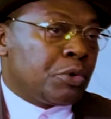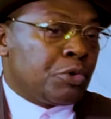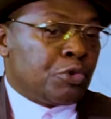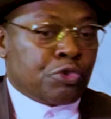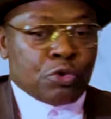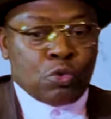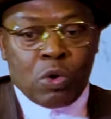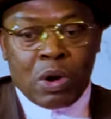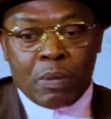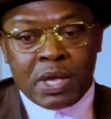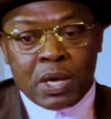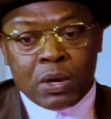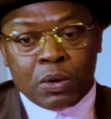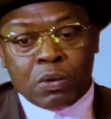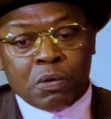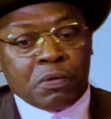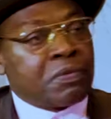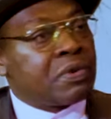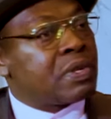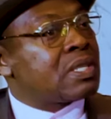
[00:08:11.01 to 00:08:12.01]
je dois bien
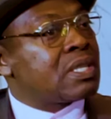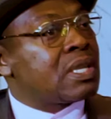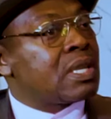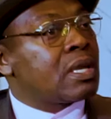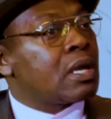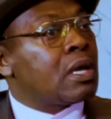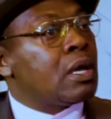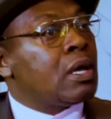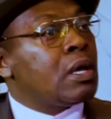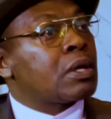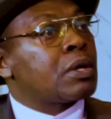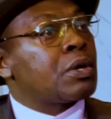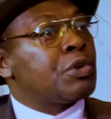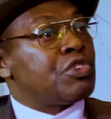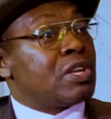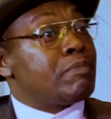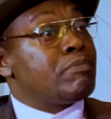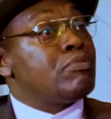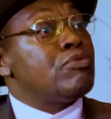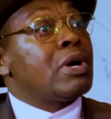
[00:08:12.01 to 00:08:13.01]
confesser que
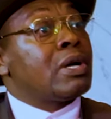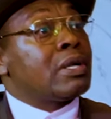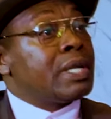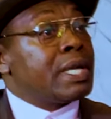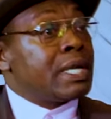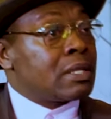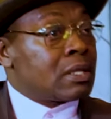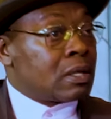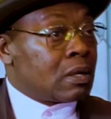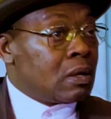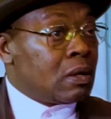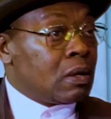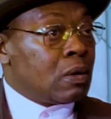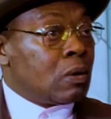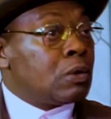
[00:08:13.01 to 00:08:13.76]
j'ai pu en être,